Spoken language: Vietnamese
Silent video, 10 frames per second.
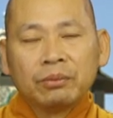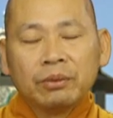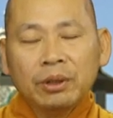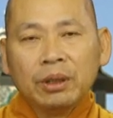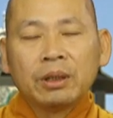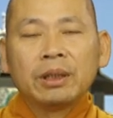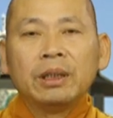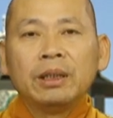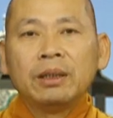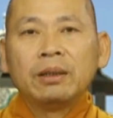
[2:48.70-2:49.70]
được
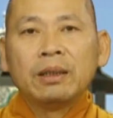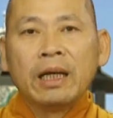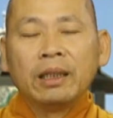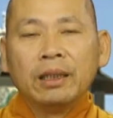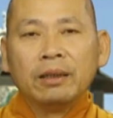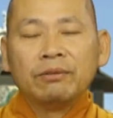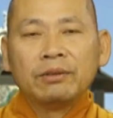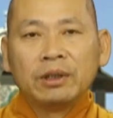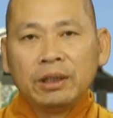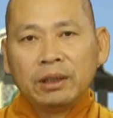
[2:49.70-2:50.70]
cái đại định
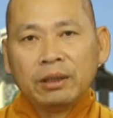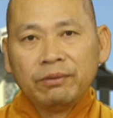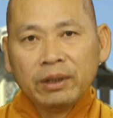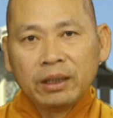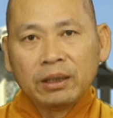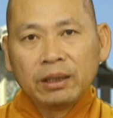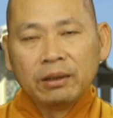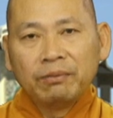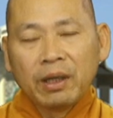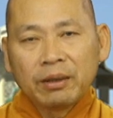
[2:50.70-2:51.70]
khi trở về thì
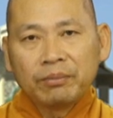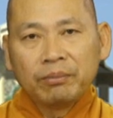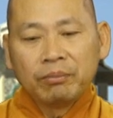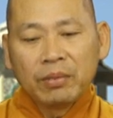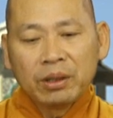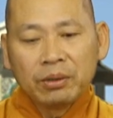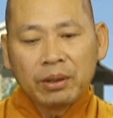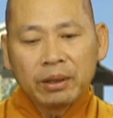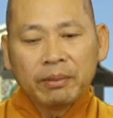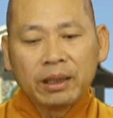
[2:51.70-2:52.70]
Đức Phật mới
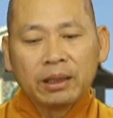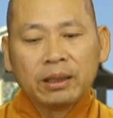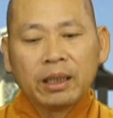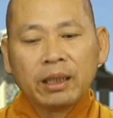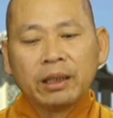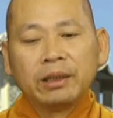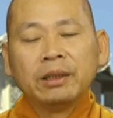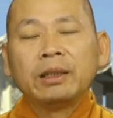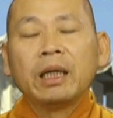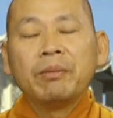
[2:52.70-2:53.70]
nói cái bài kệ rằng là
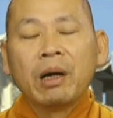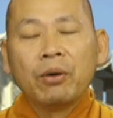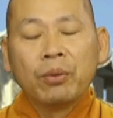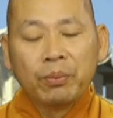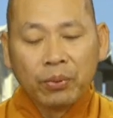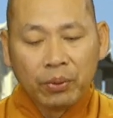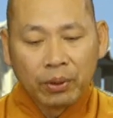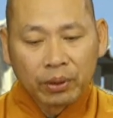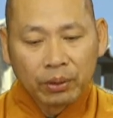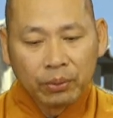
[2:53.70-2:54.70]
như trái bầu
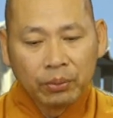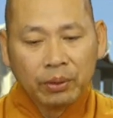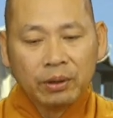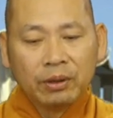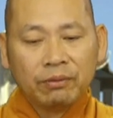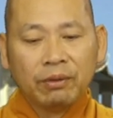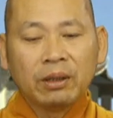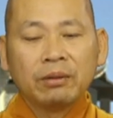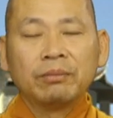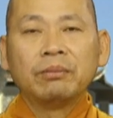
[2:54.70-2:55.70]
mùa thu vất
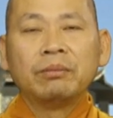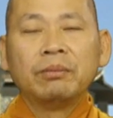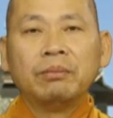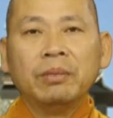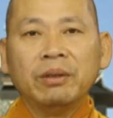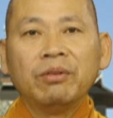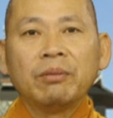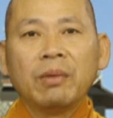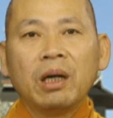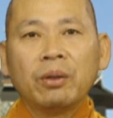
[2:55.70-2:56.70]
bị
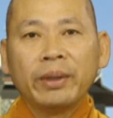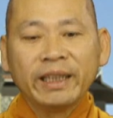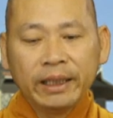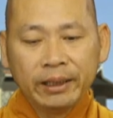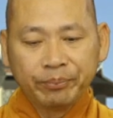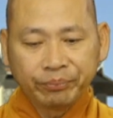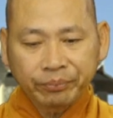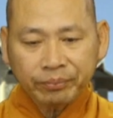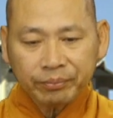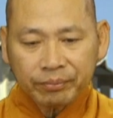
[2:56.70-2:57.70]
vất bỏ quăng đi
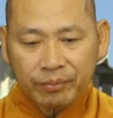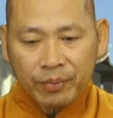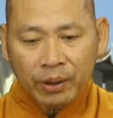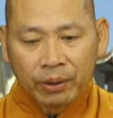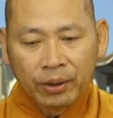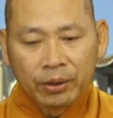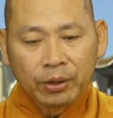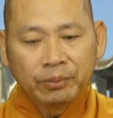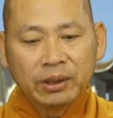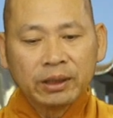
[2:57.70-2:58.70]

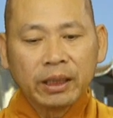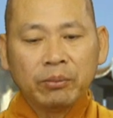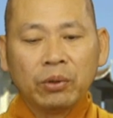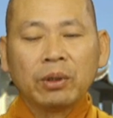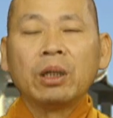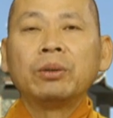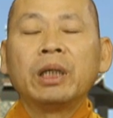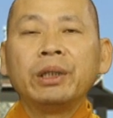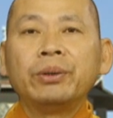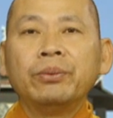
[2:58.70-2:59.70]
nhóm xương tránh bồ câu
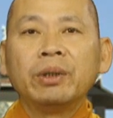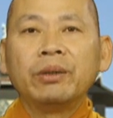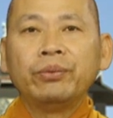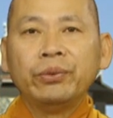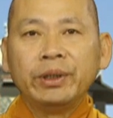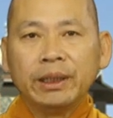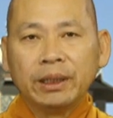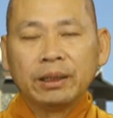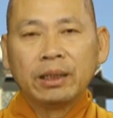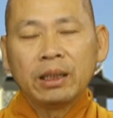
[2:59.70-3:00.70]
thấy chúng có vui
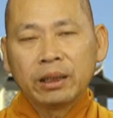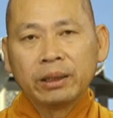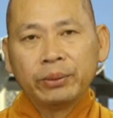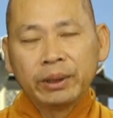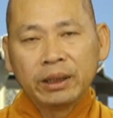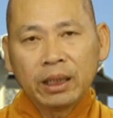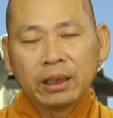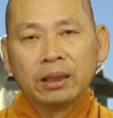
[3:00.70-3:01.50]
gì đó là cái nguyên nhân